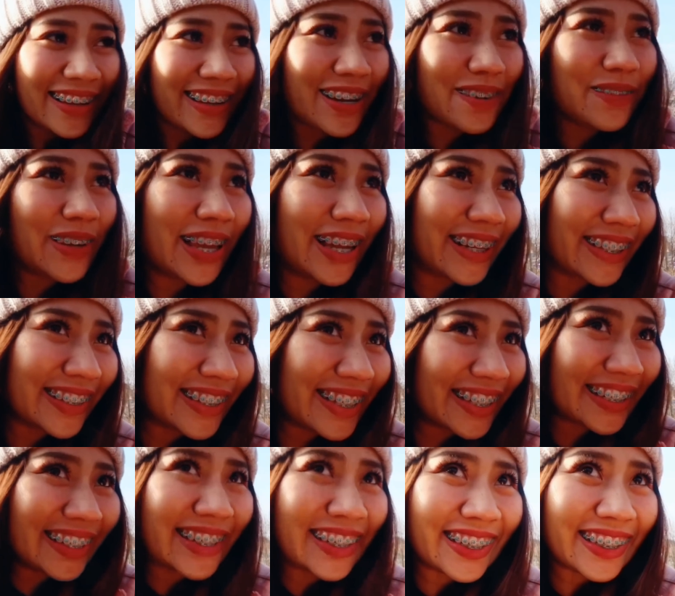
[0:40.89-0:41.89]
กำลังเดิ
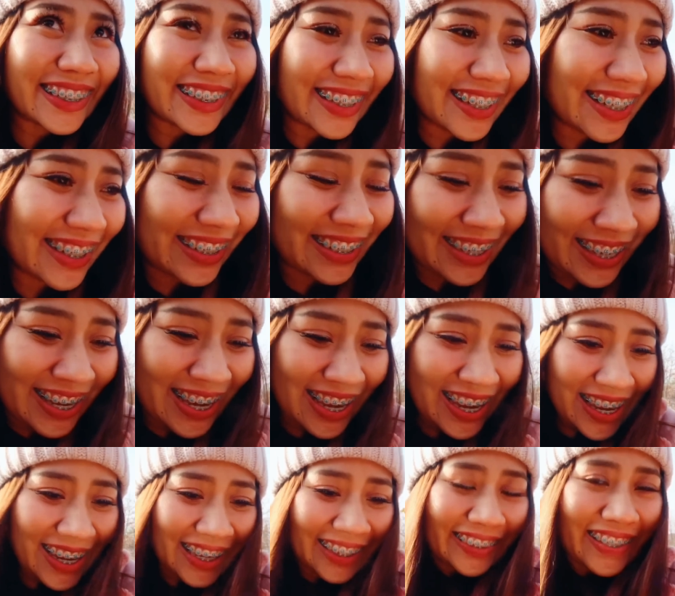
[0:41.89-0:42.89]
นขึ้นเนิน
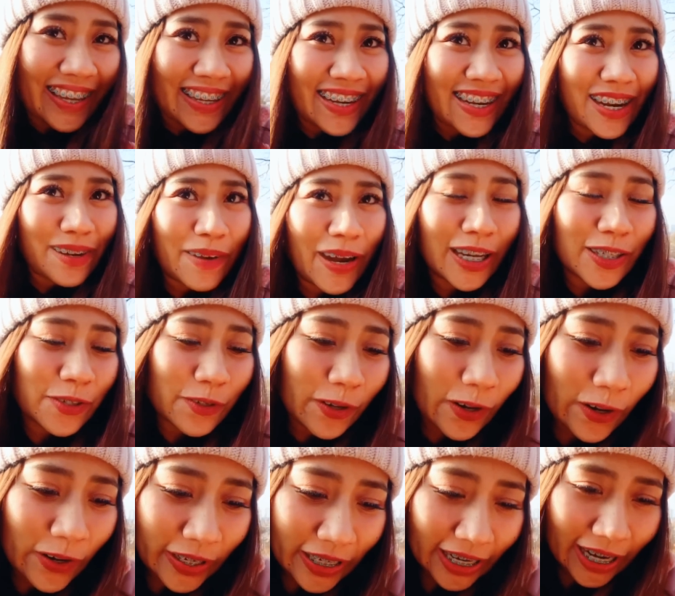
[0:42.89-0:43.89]
ตอนนี้เราพาทุก
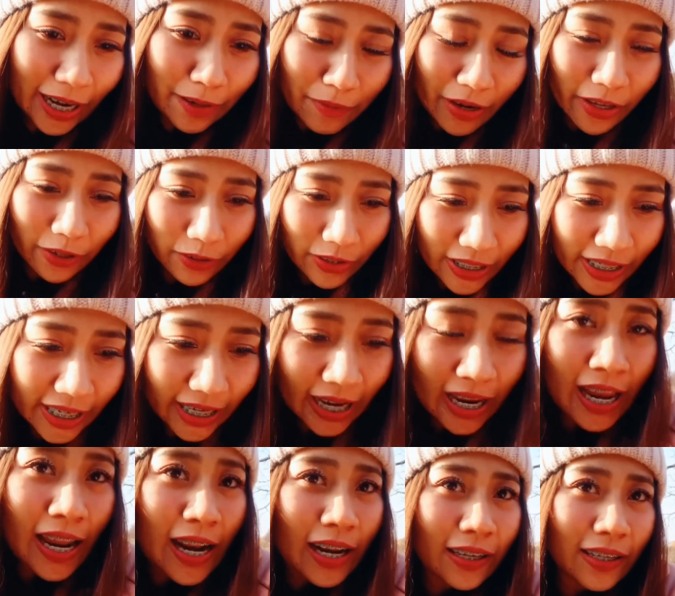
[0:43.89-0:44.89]
คนนะคะมาอยู่ที่
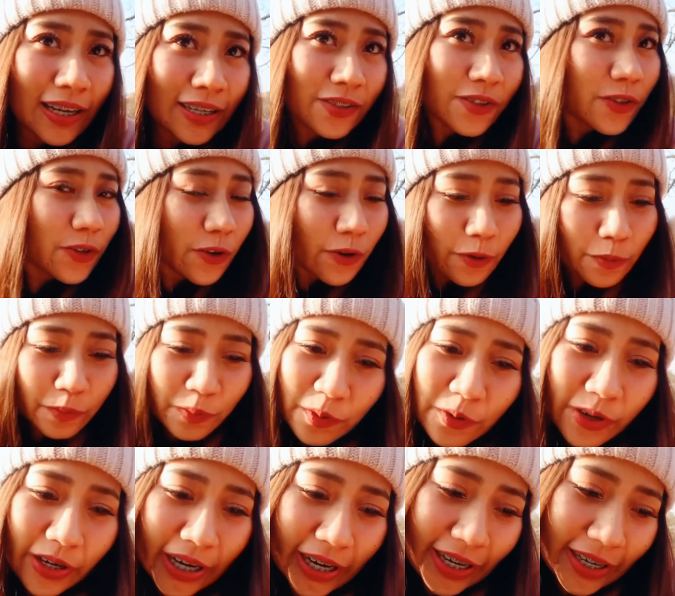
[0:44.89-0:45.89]
ลันสตุงบู
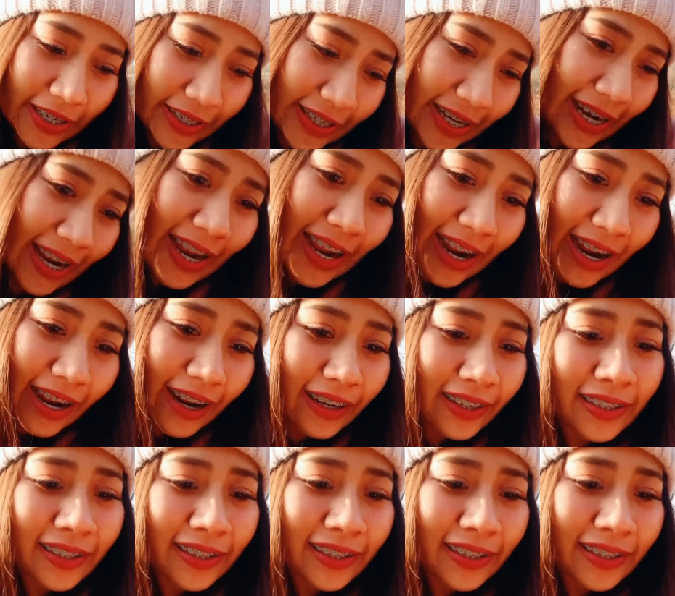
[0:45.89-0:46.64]
เคนะคะ